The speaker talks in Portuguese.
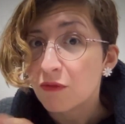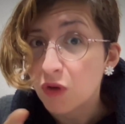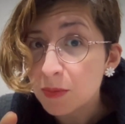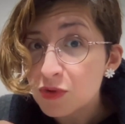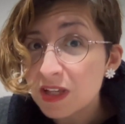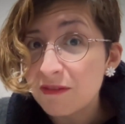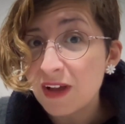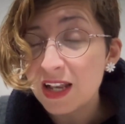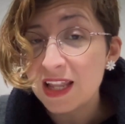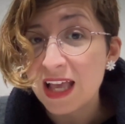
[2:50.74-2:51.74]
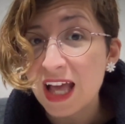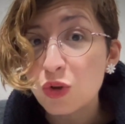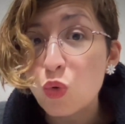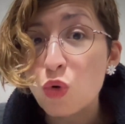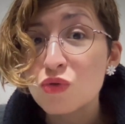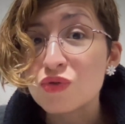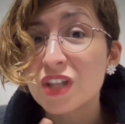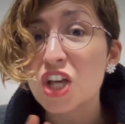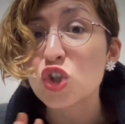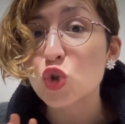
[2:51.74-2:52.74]
Vamos avaliar num
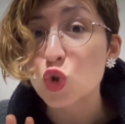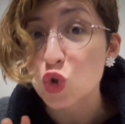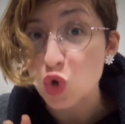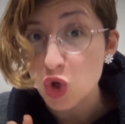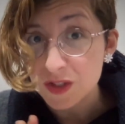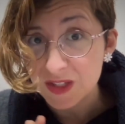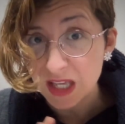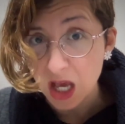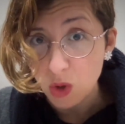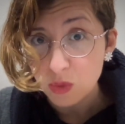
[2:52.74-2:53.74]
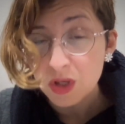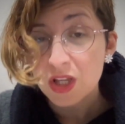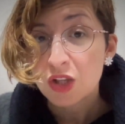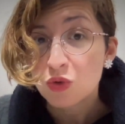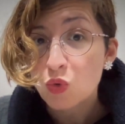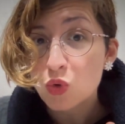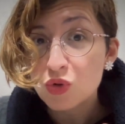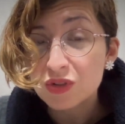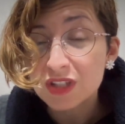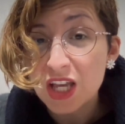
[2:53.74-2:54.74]
contexto social, num
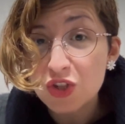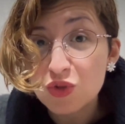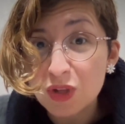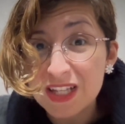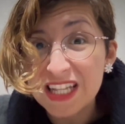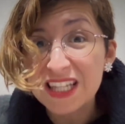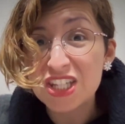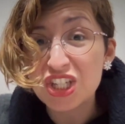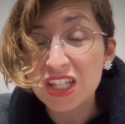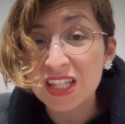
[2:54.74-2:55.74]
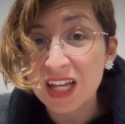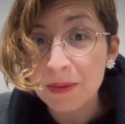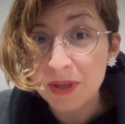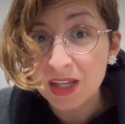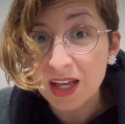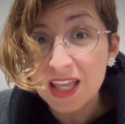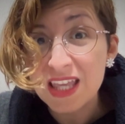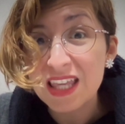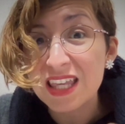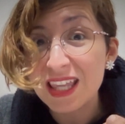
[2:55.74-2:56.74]
contexto ali da dinâmica
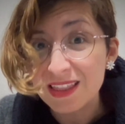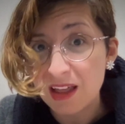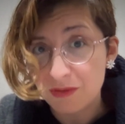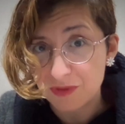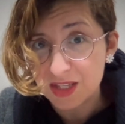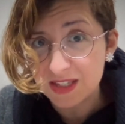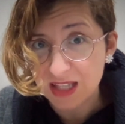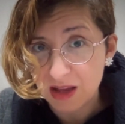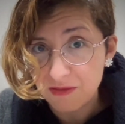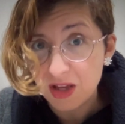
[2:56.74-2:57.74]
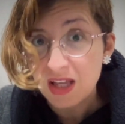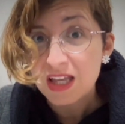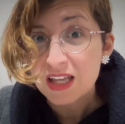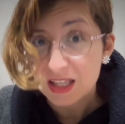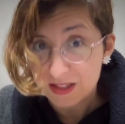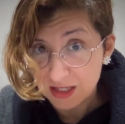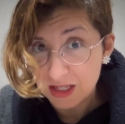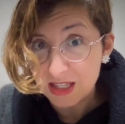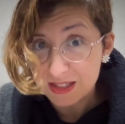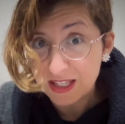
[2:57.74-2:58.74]
em que Davi estava
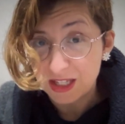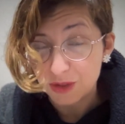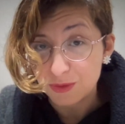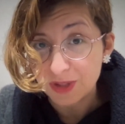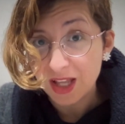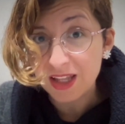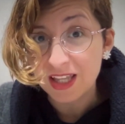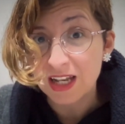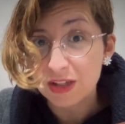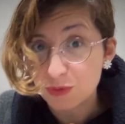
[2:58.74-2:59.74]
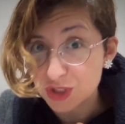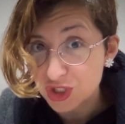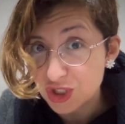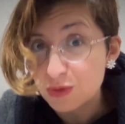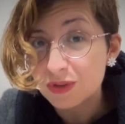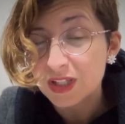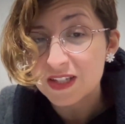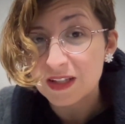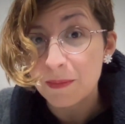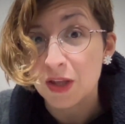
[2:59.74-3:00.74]
inserido, né? Que ele é do Antigo
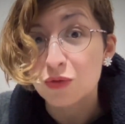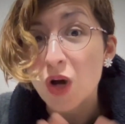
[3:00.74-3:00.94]
Testamento,